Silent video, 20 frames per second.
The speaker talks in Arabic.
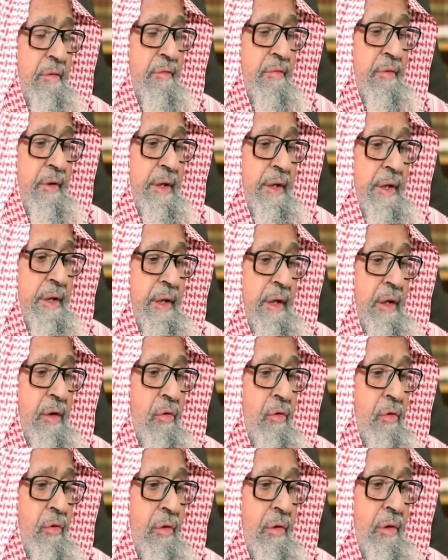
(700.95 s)

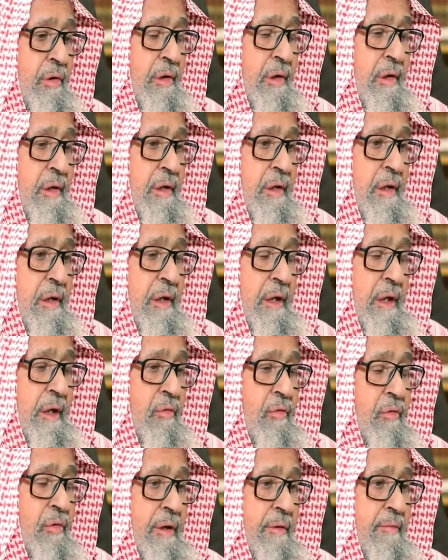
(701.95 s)
فإنه
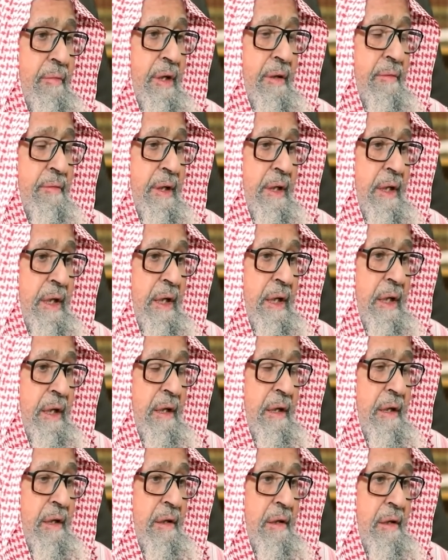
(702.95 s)
أول ما بدأ
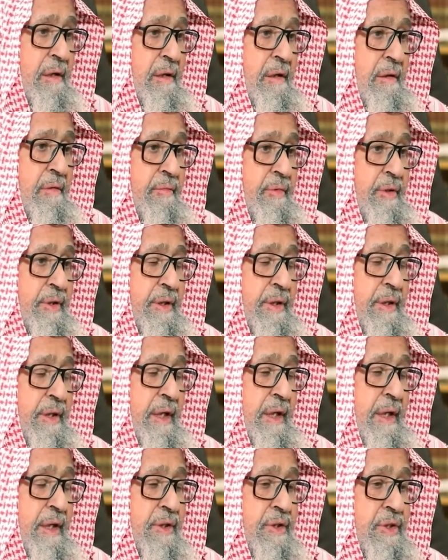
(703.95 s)

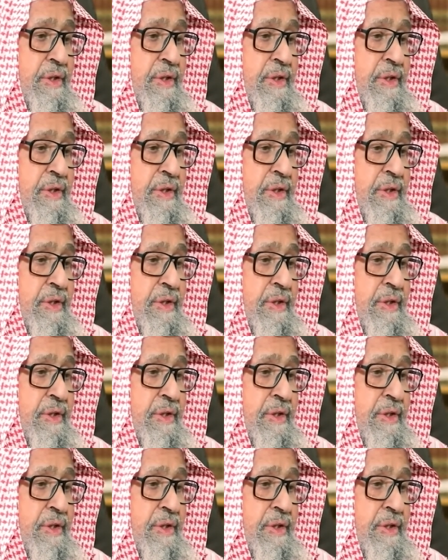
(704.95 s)
بإنكار